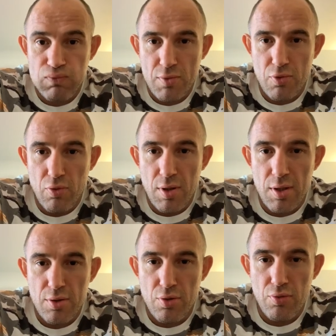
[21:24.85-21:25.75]
Сколько
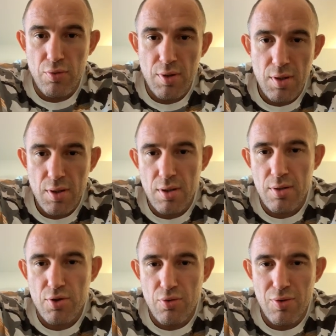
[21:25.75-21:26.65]
троек в
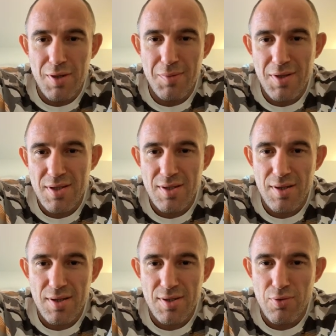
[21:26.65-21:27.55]
школьном
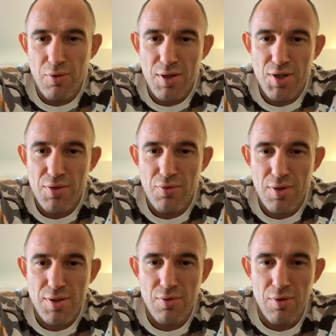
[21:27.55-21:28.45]
аттестате, сколько
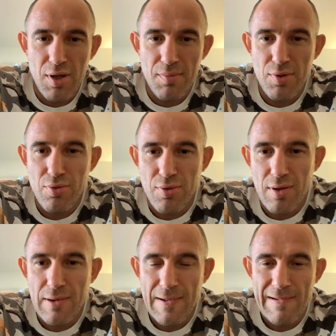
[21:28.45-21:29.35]
четверок, сколько пятерок.